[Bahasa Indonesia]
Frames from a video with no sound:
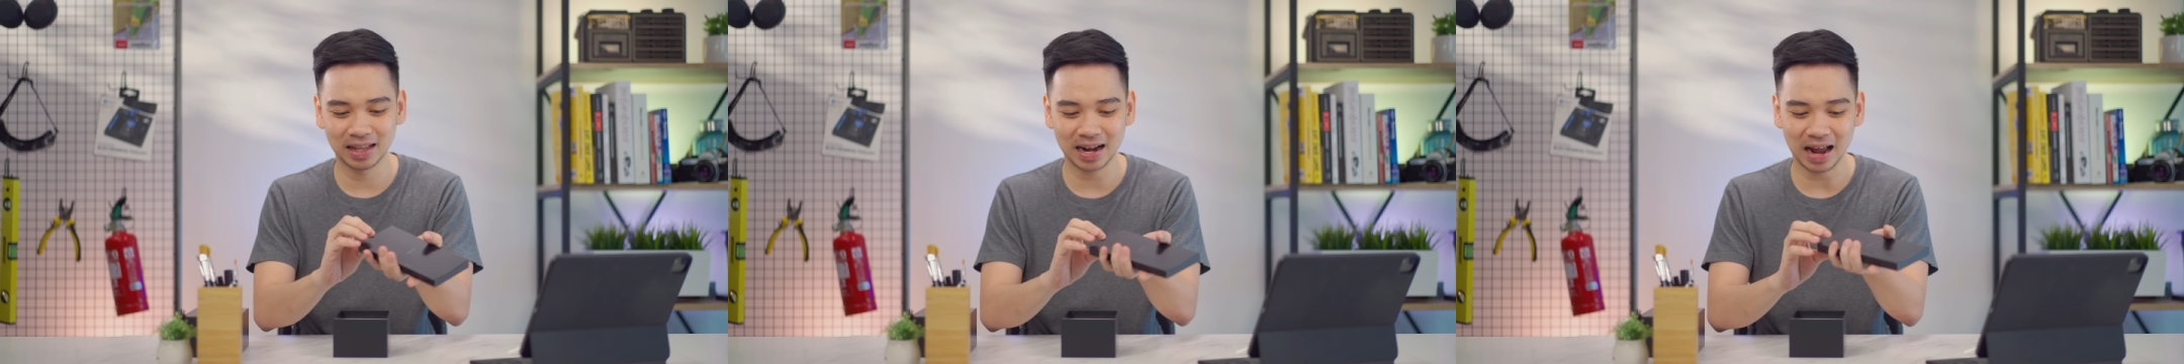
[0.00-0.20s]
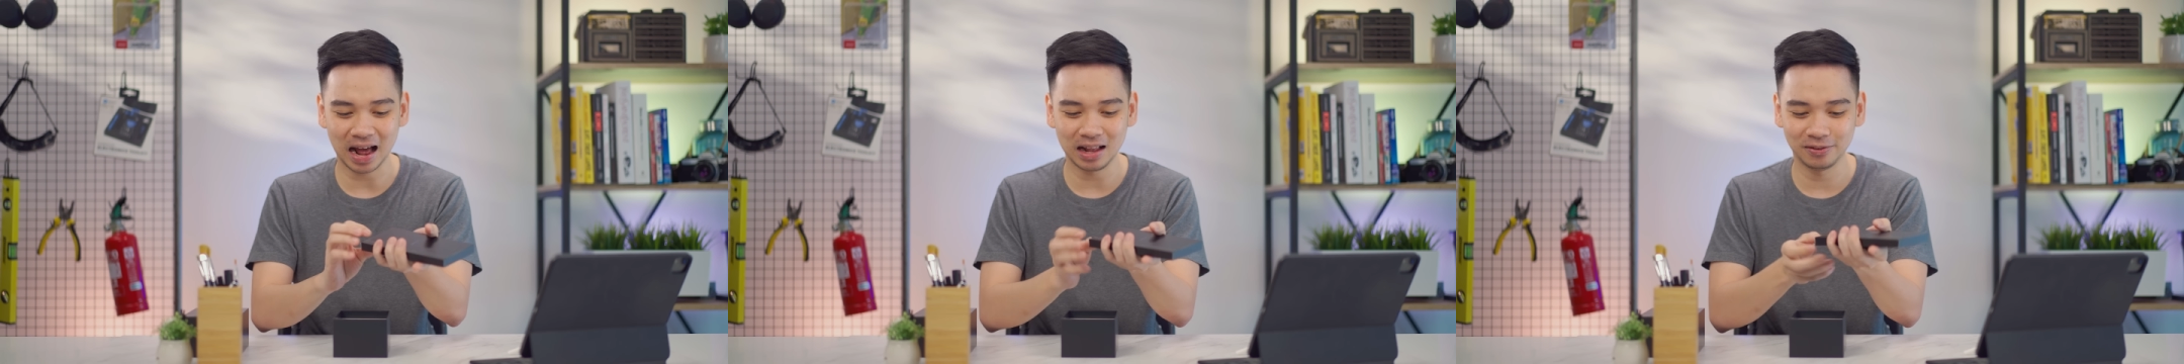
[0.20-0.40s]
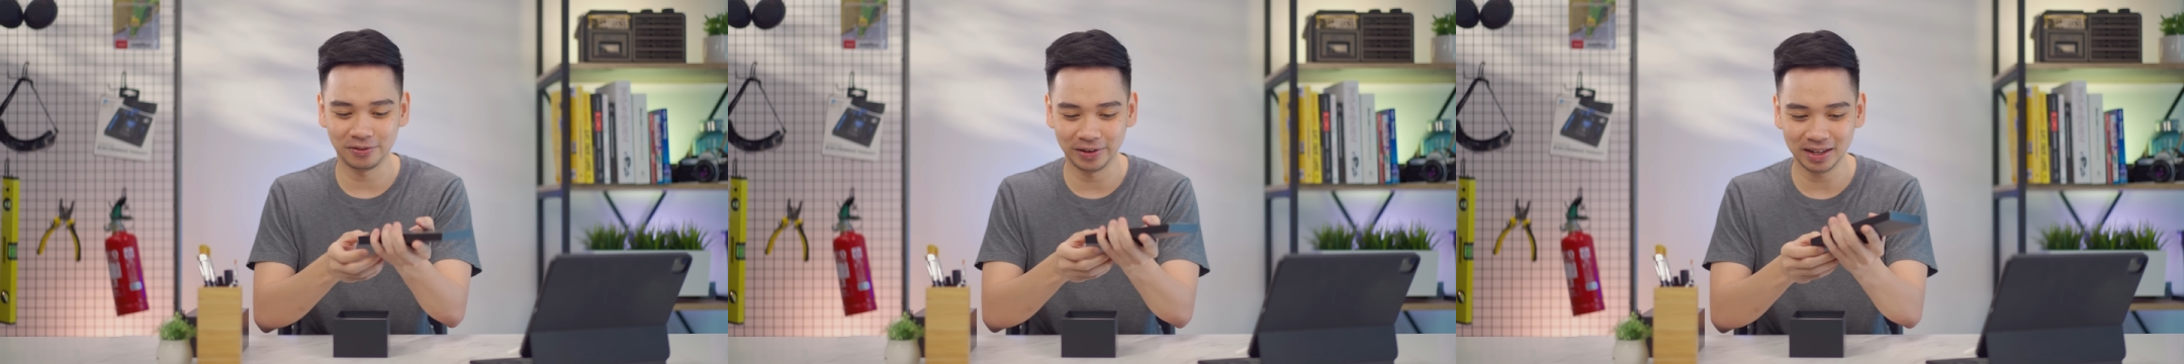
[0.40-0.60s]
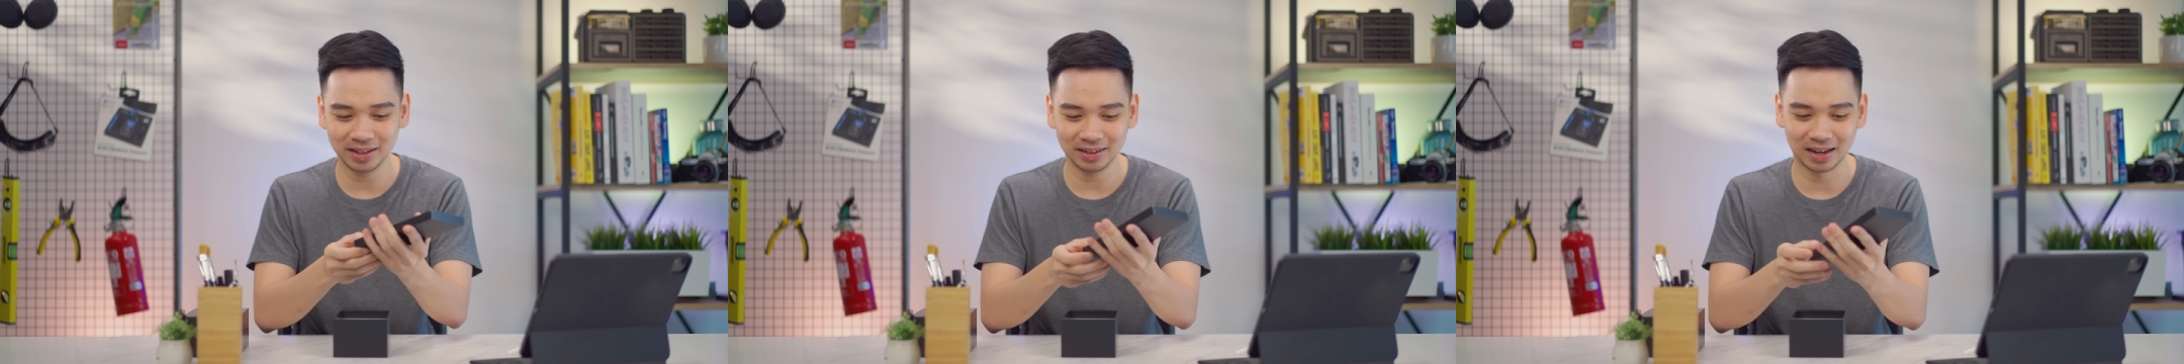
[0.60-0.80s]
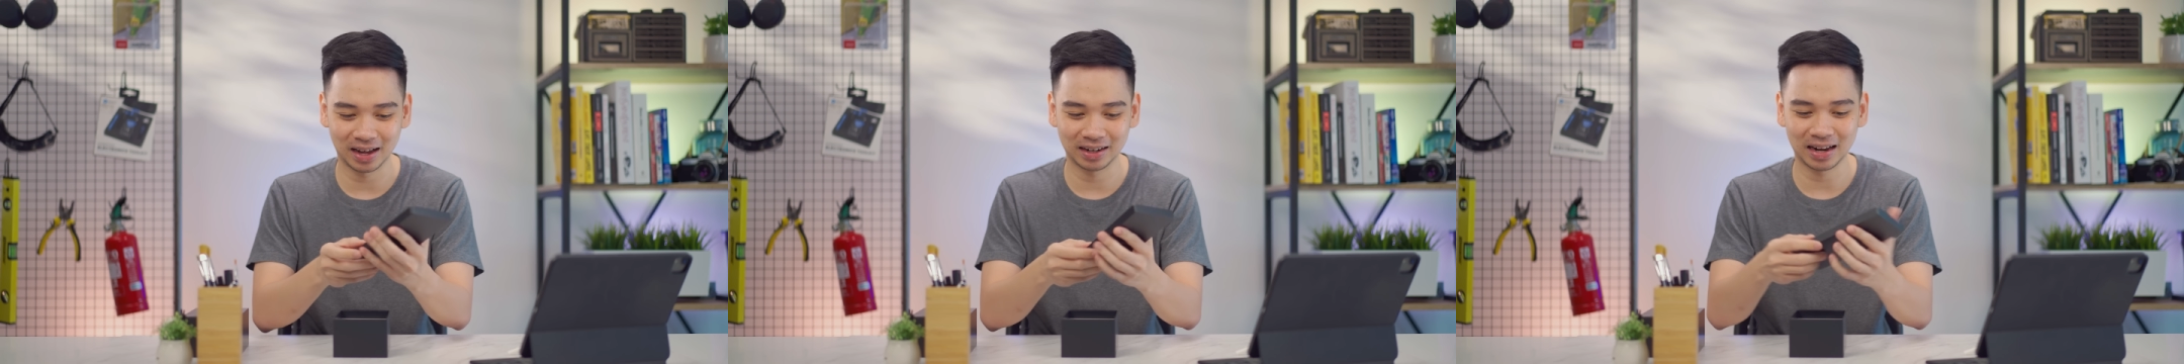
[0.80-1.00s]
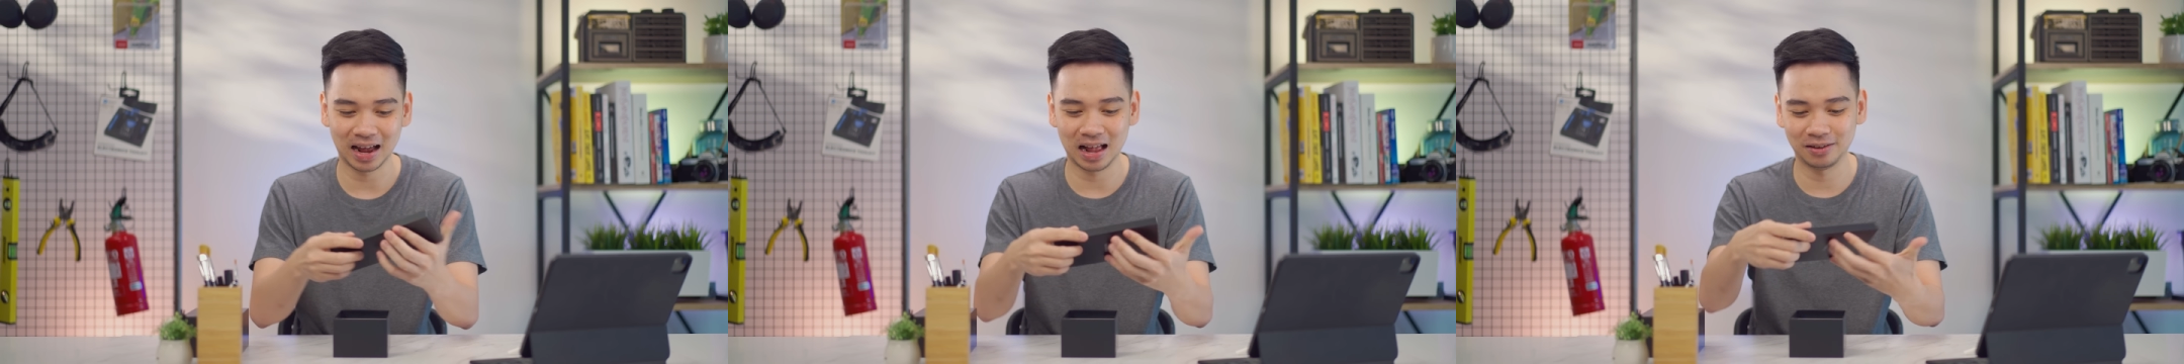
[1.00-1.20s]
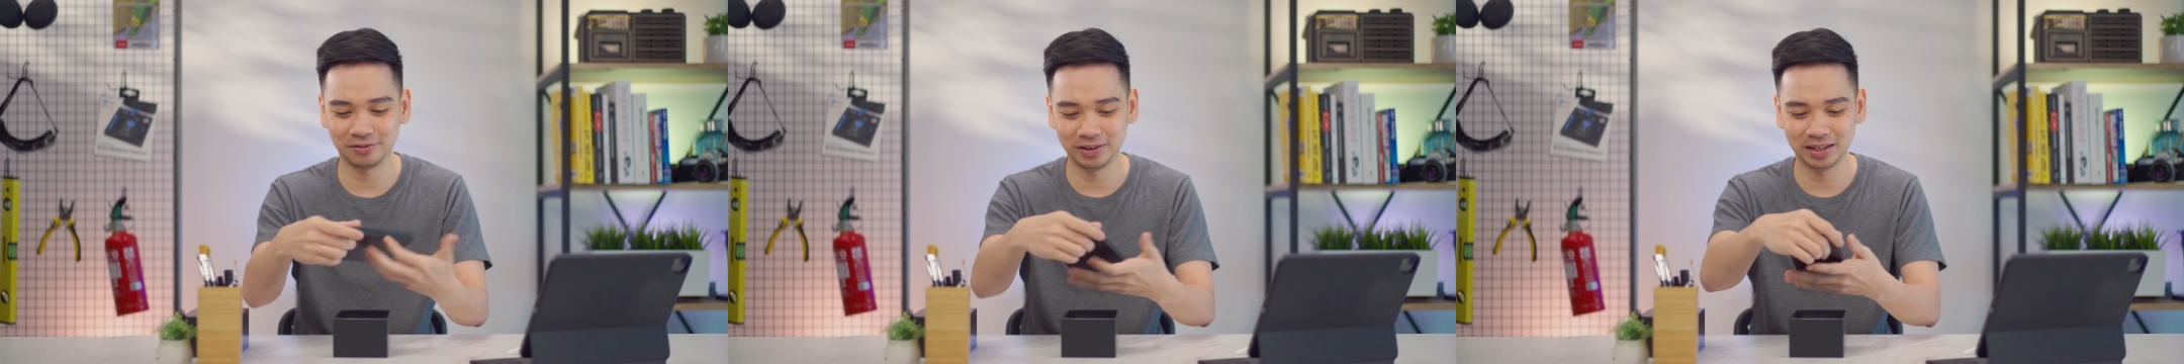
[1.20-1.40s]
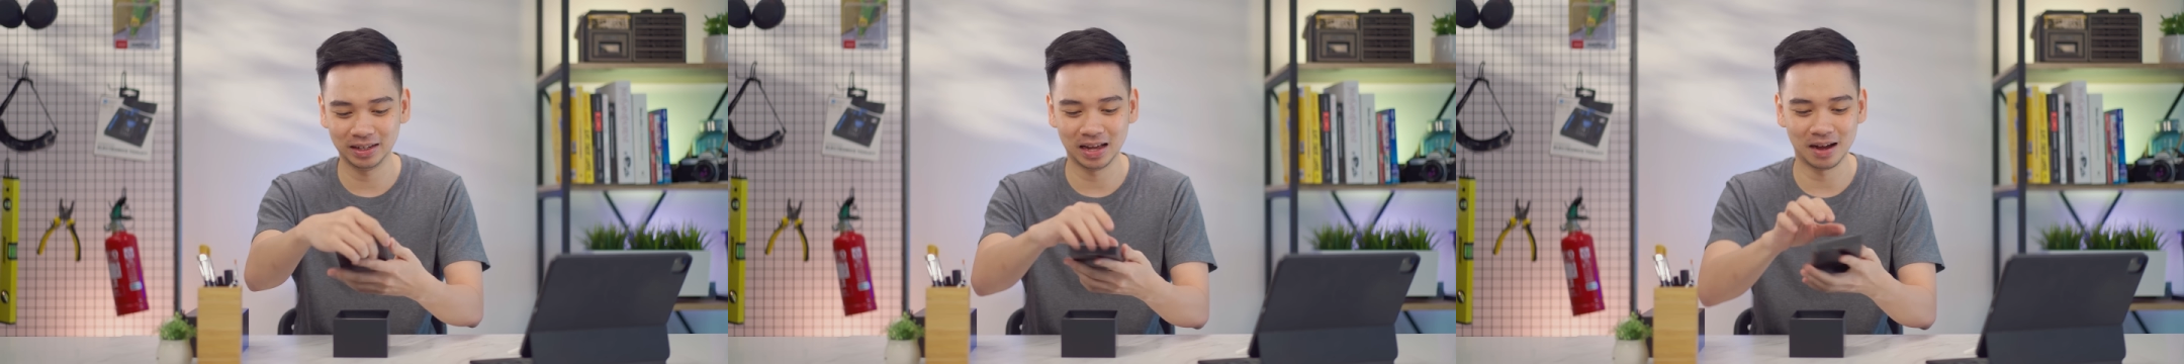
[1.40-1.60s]
dari Alvin karena
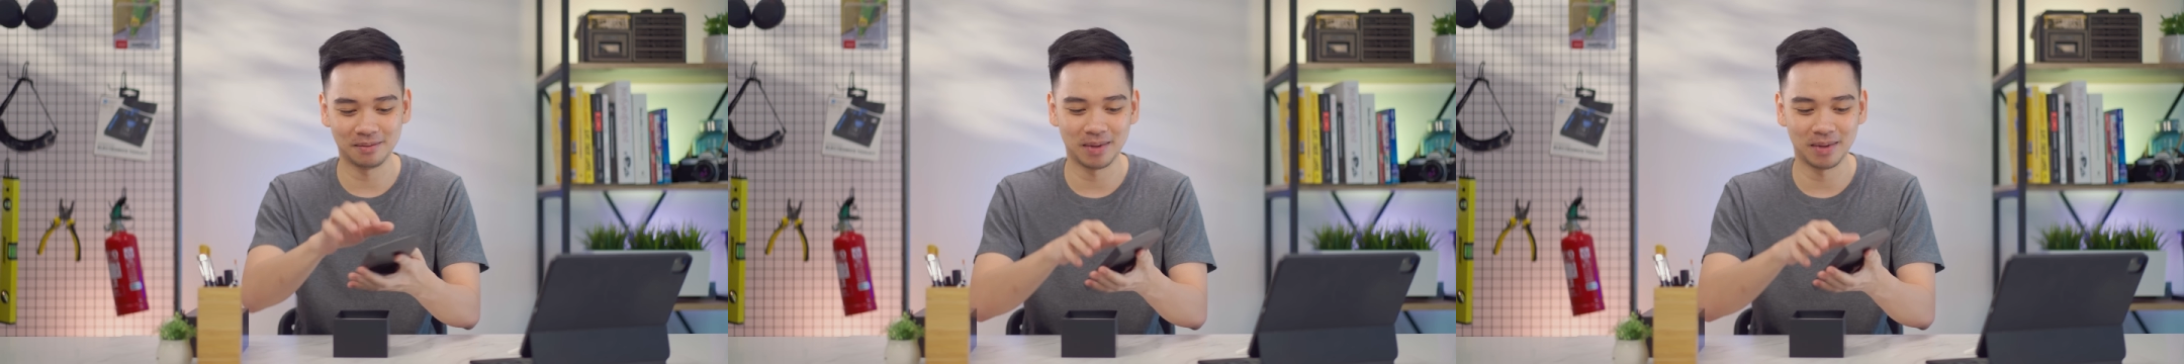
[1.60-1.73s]
Alvin nggak